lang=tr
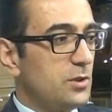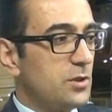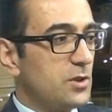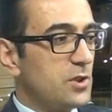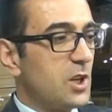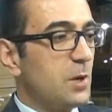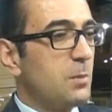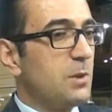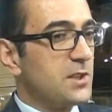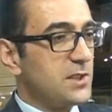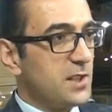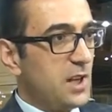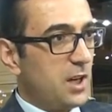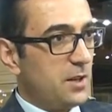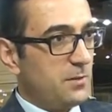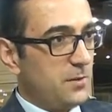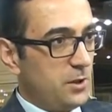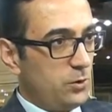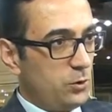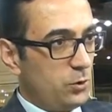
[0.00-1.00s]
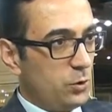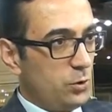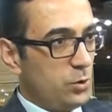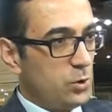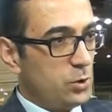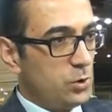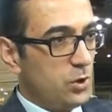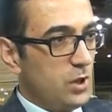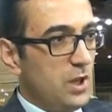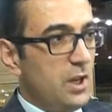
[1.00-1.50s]
çaba sarf
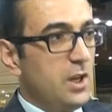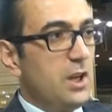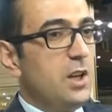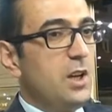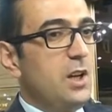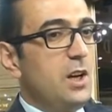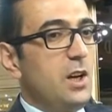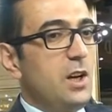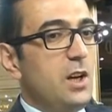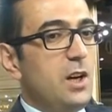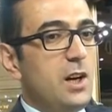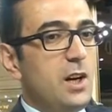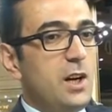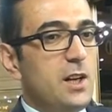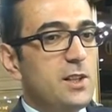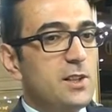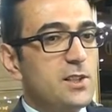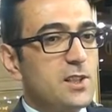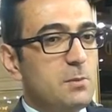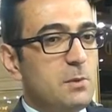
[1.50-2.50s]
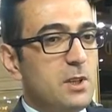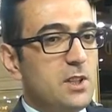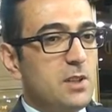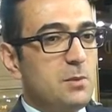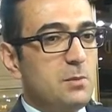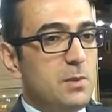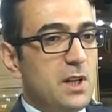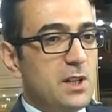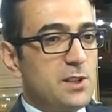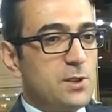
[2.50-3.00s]
ediyoruz. Aynı zamanda
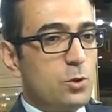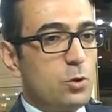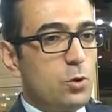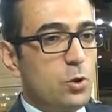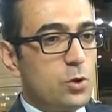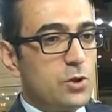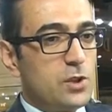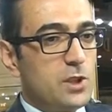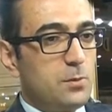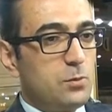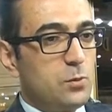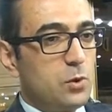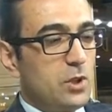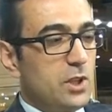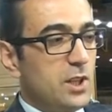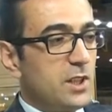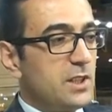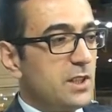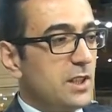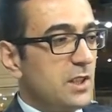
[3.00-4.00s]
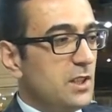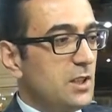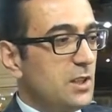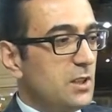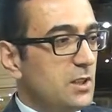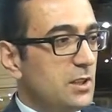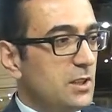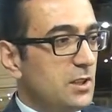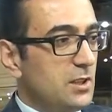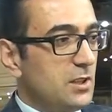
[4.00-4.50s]
mağaza konsepti olarak
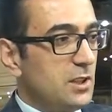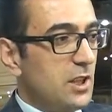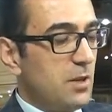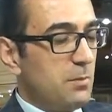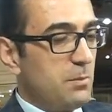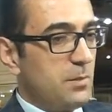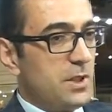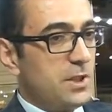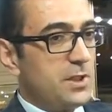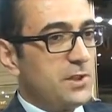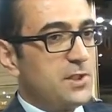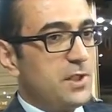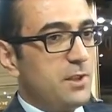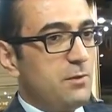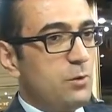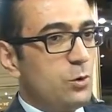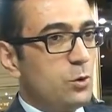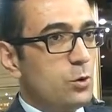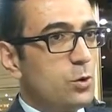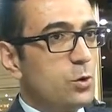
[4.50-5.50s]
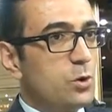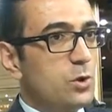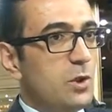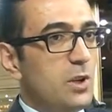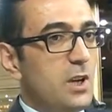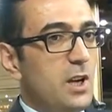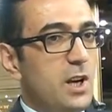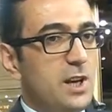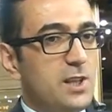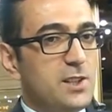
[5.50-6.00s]
yenilik yapmayı seviyoruz.
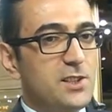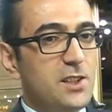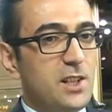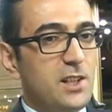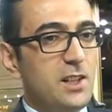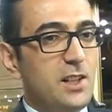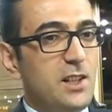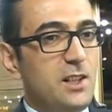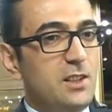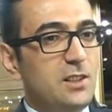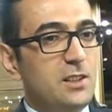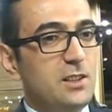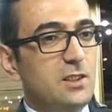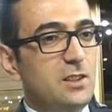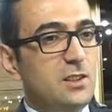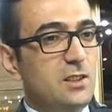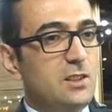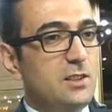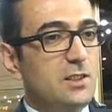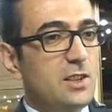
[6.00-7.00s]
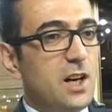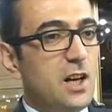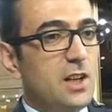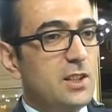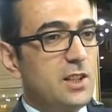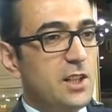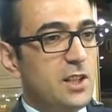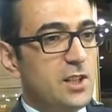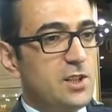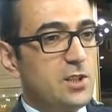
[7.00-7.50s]
Her sene e,
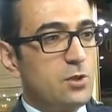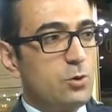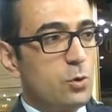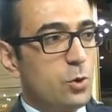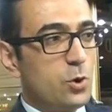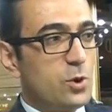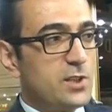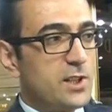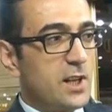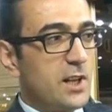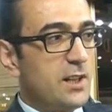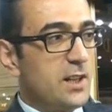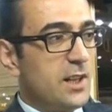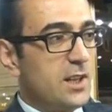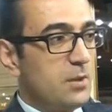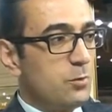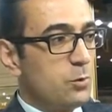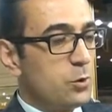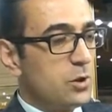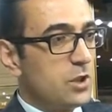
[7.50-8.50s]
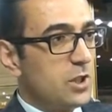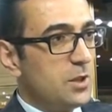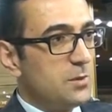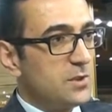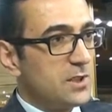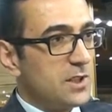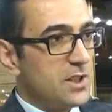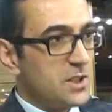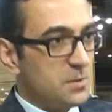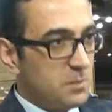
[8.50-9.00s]
daha değişik görsellerle
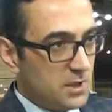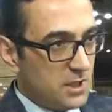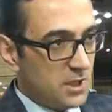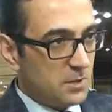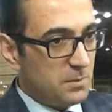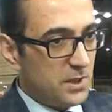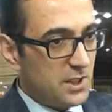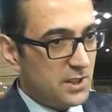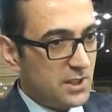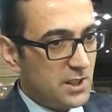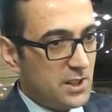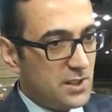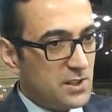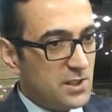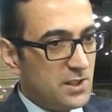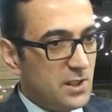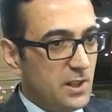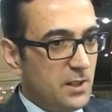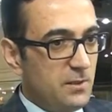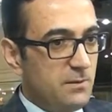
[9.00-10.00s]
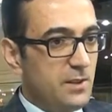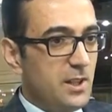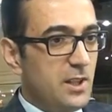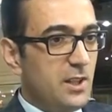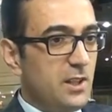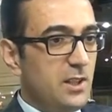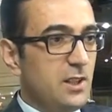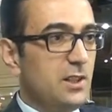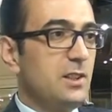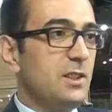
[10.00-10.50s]
müşterimize hizmet etmekteyiz
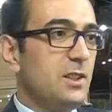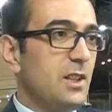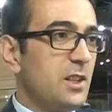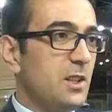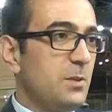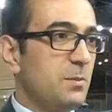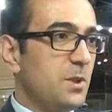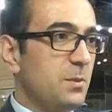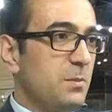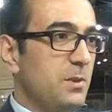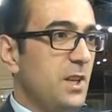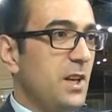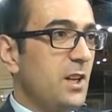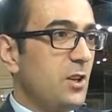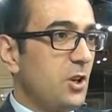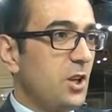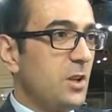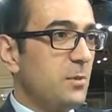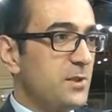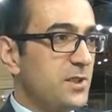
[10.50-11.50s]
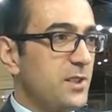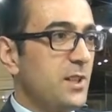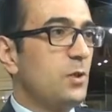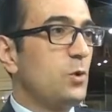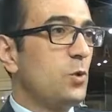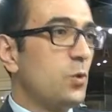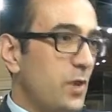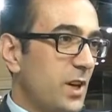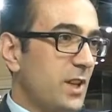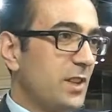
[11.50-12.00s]
ve dediğim gibi en önemlisi de
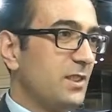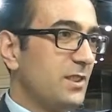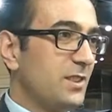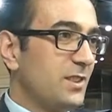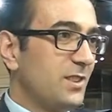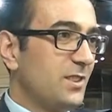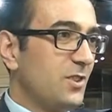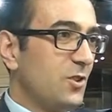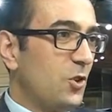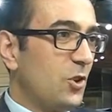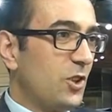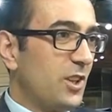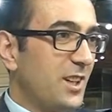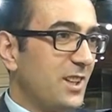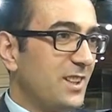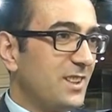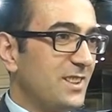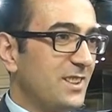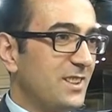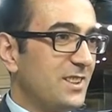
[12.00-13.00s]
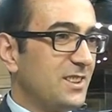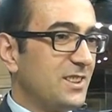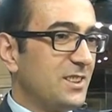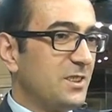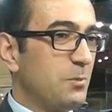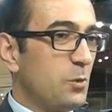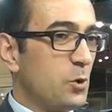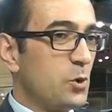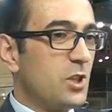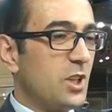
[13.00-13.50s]
güven olarak
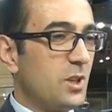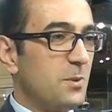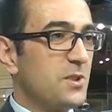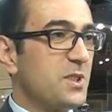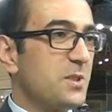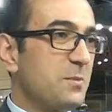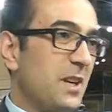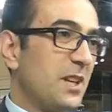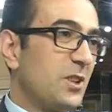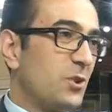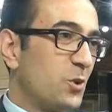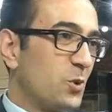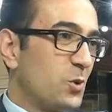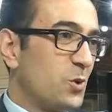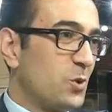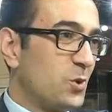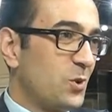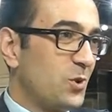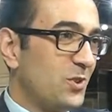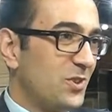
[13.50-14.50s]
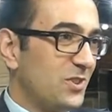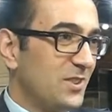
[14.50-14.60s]
e, müşterimizi bekliyoruz.